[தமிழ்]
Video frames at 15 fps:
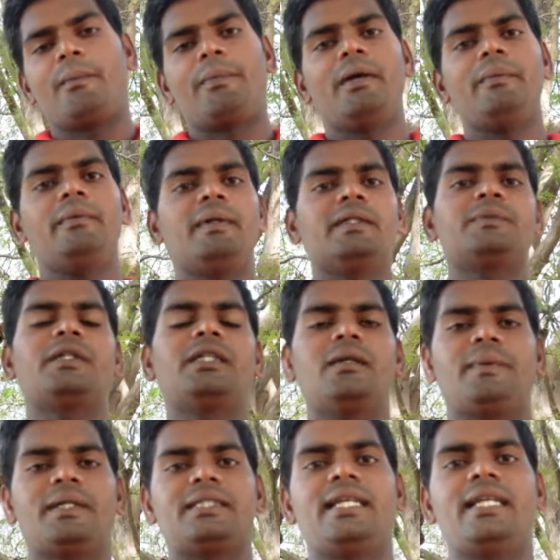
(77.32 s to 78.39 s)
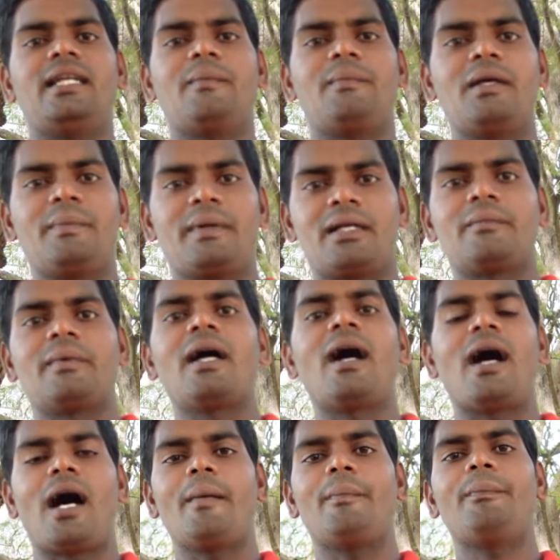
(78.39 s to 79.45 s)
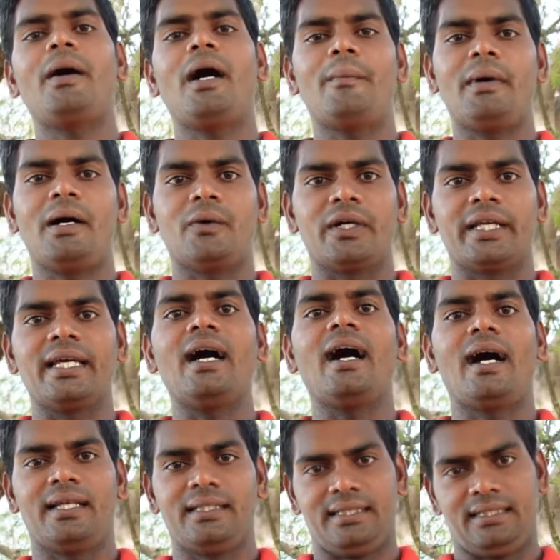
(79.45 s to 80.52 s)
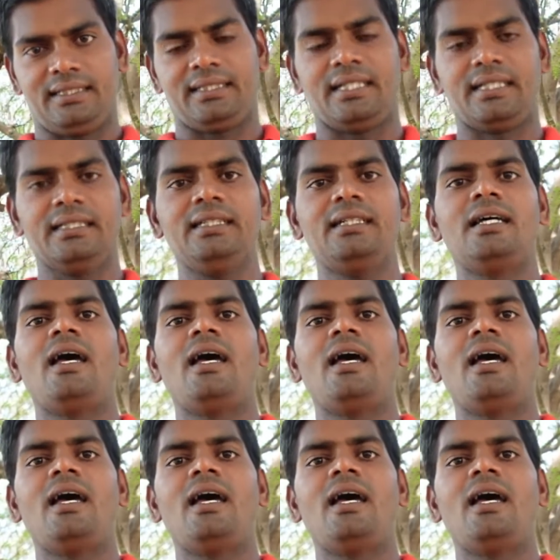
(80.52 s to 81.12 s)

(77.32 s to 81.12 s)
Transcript: பேபி பாஸ்போர்ட்டுக்கு ஃபஸ்ட்டு என்ன அப்ளை பண்ணோம்னா அப்பா அம்மாவுடைய ஆதார் கார்டு